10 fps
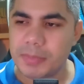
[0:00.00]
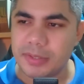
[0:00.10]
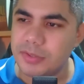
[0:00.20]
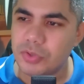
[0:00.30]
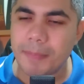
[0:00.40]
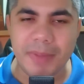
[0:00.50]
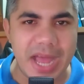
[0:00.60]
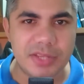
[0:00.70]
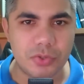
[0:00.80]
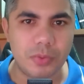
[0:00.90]
Isso é
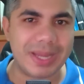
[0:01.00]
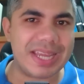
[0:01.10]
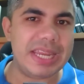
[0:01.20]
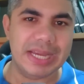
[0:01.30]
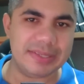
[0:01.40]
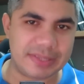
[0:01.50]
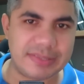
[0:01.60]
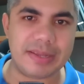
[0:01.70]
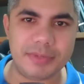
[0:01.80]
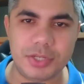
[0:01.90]
básico, uma criança
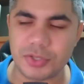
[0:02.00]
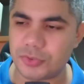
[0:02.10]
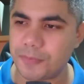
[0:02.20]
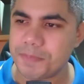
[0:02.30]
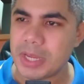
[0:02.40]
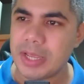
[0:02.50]
sabe disso.